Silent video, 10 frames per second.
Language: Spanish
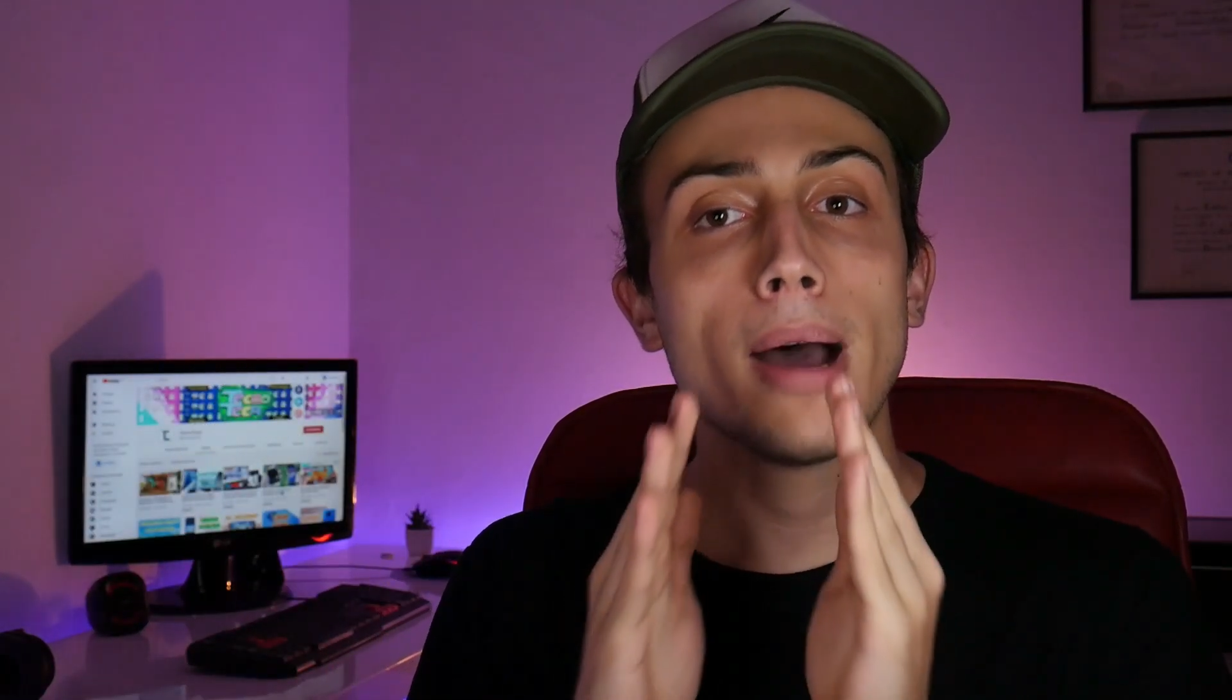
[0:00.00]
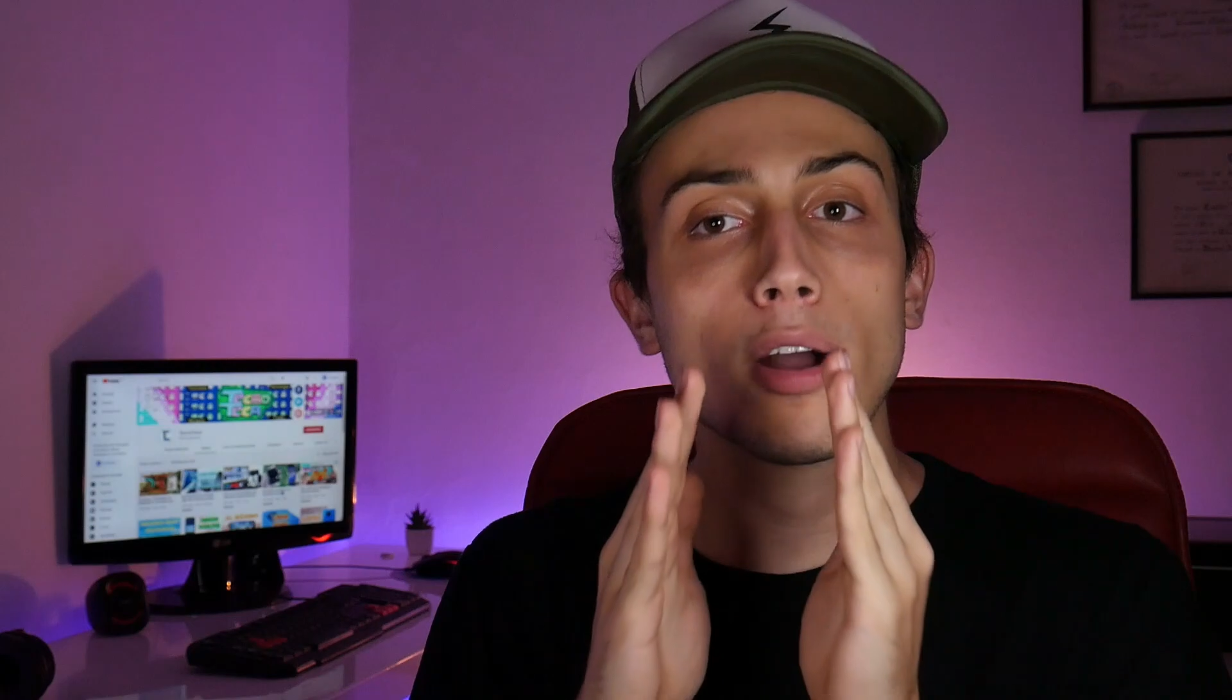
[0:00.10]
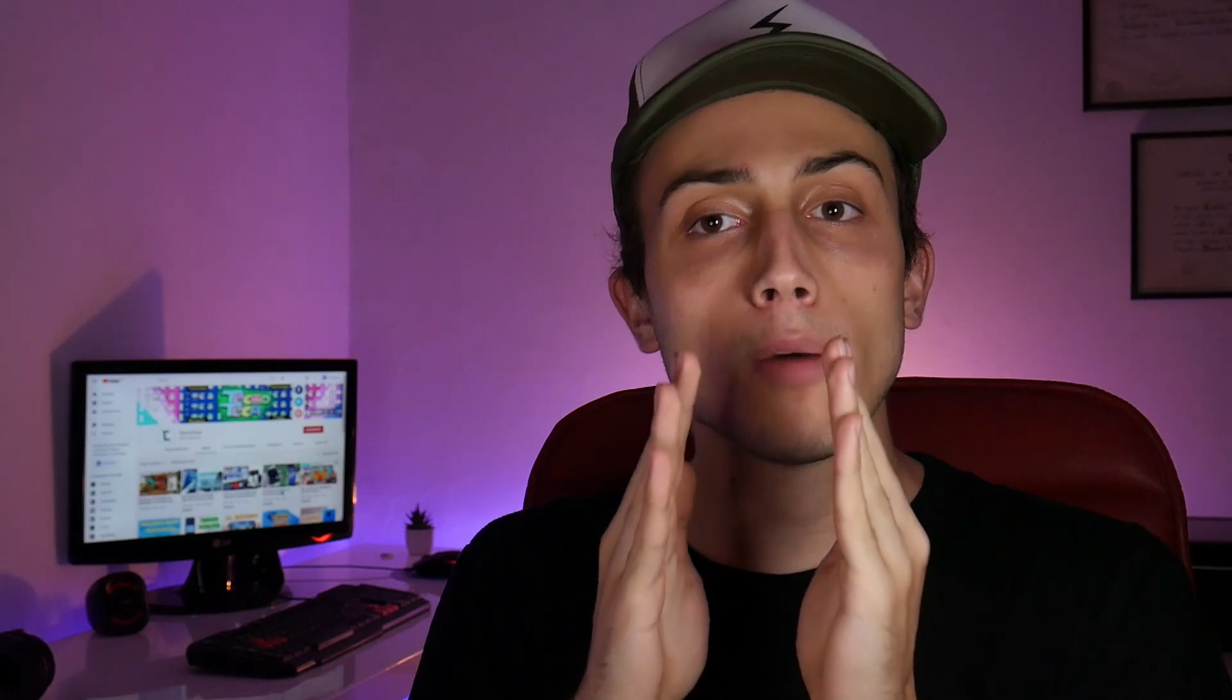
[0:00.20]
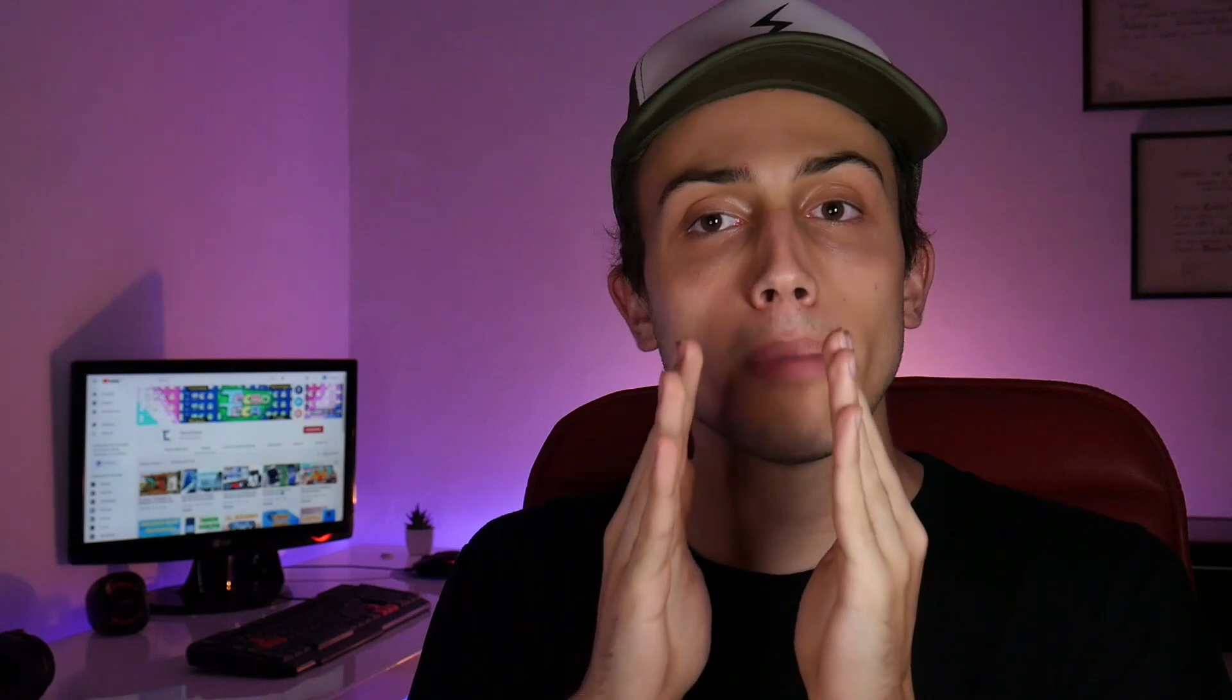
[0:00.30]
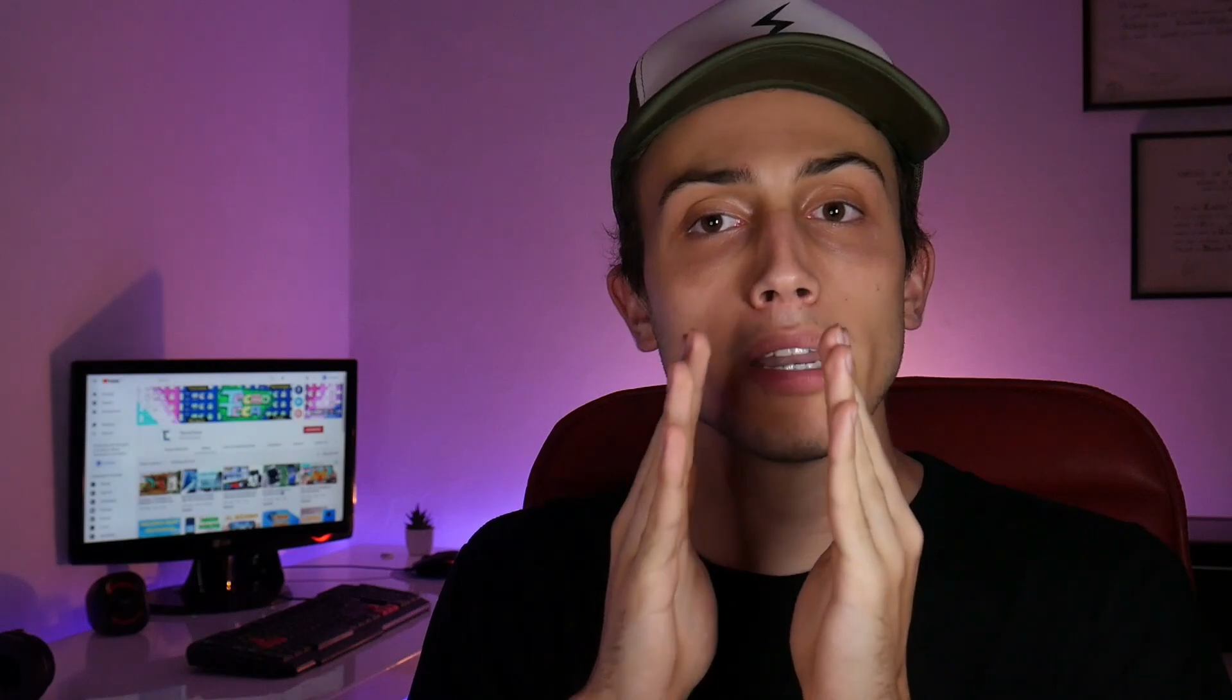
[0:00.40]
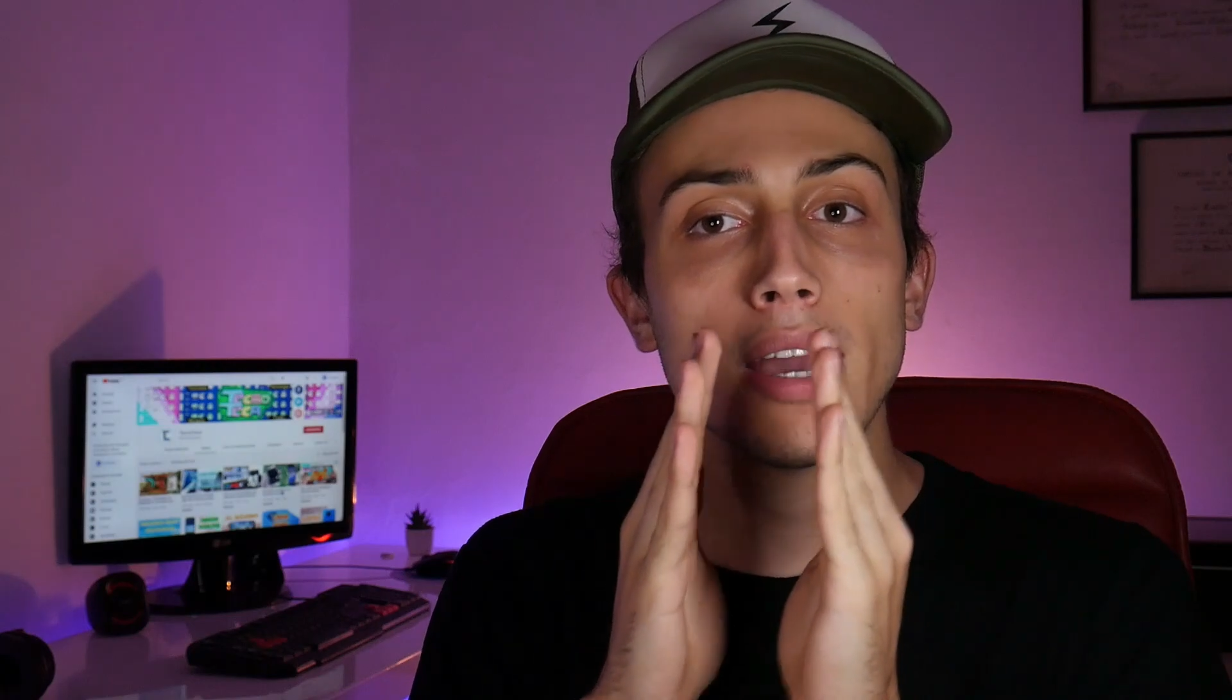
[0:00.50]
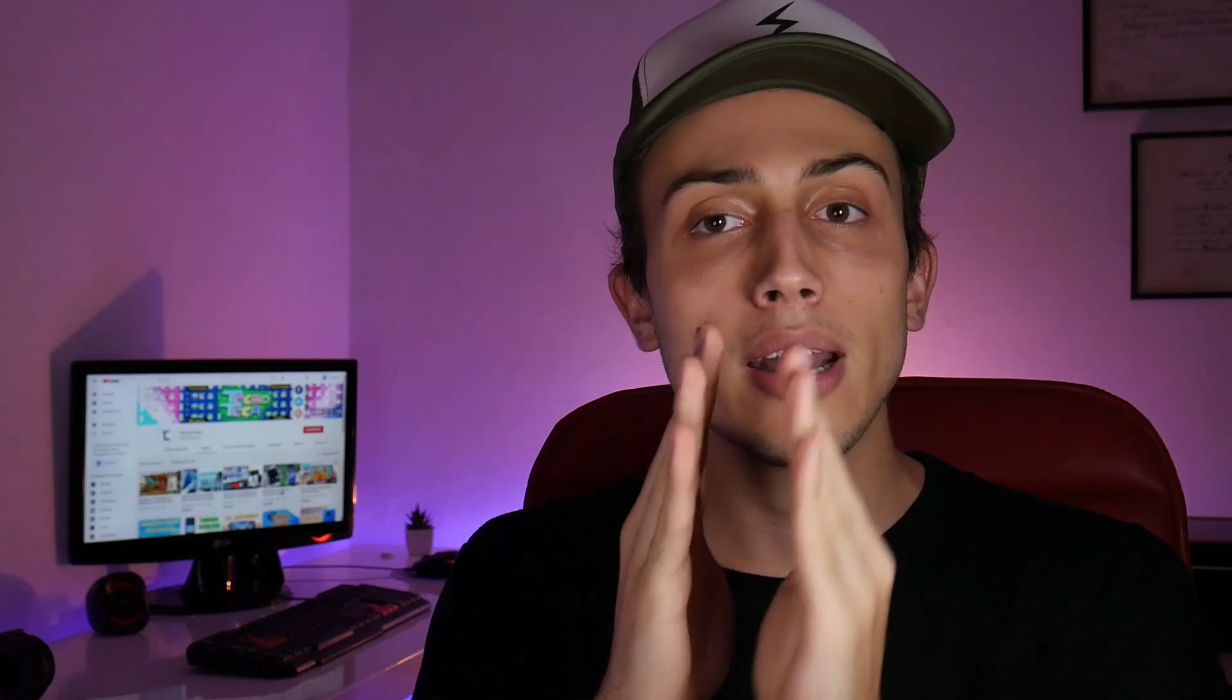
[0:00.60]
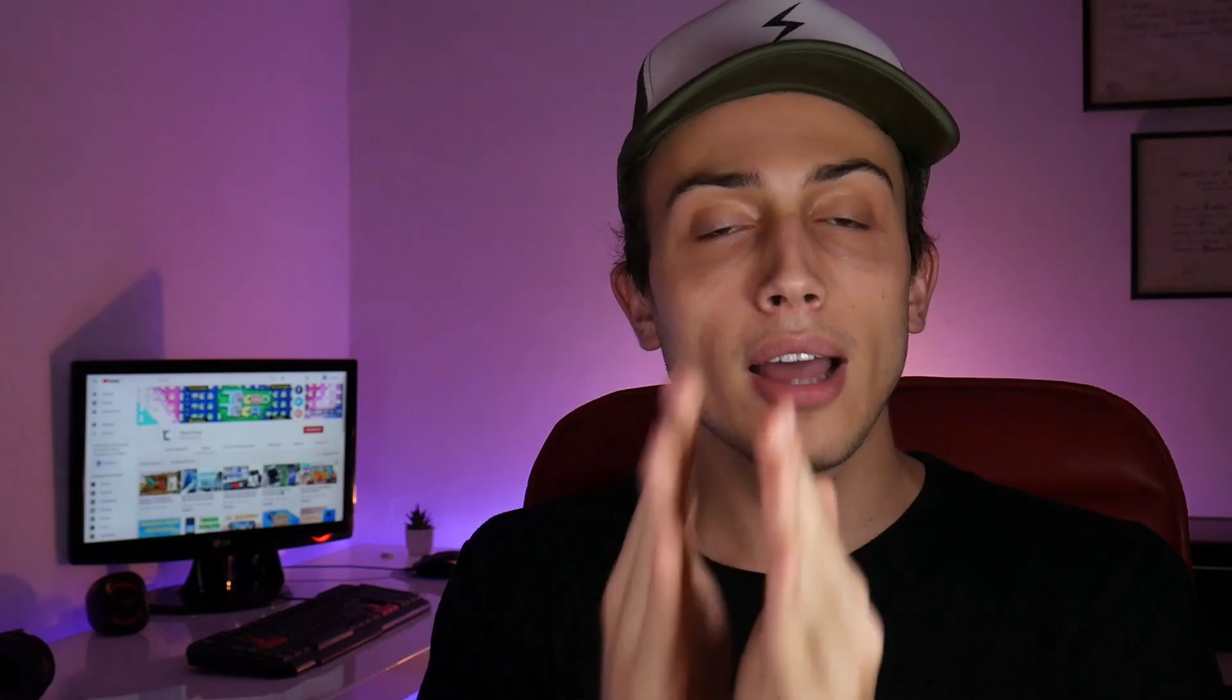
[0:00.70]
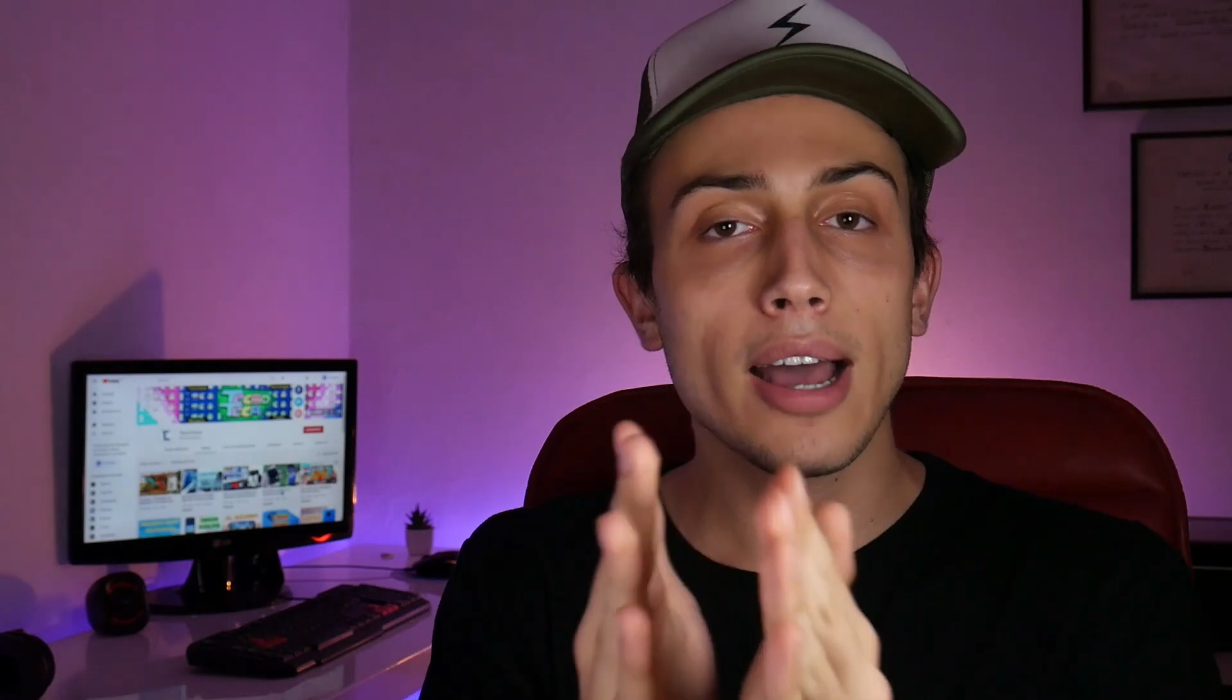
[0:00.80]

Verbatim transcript: va a acompañar